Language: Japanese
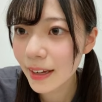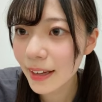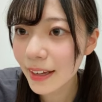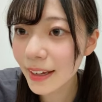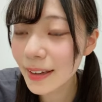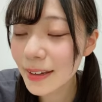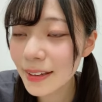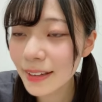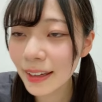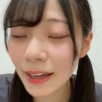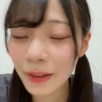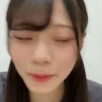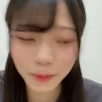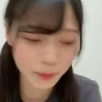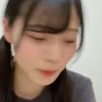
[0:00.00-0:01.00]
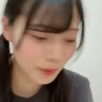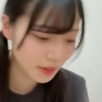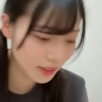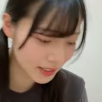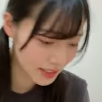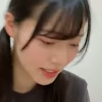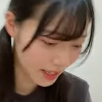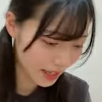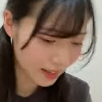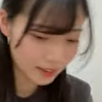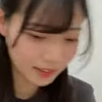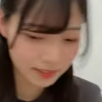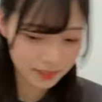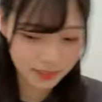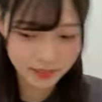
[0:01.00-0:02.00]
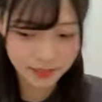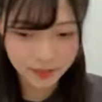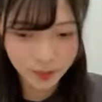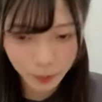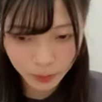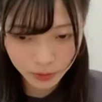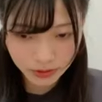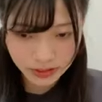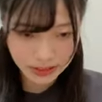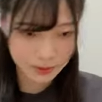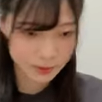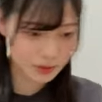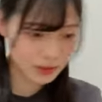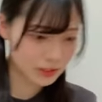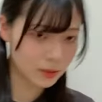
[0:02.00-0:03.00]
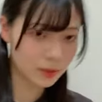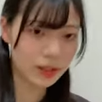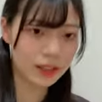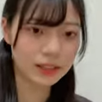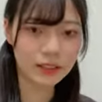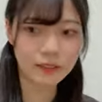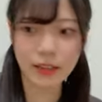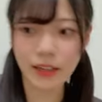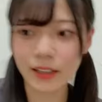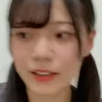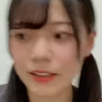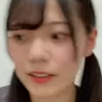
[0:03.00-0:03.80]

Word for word: えー、結構多いんですねともちん推しの方は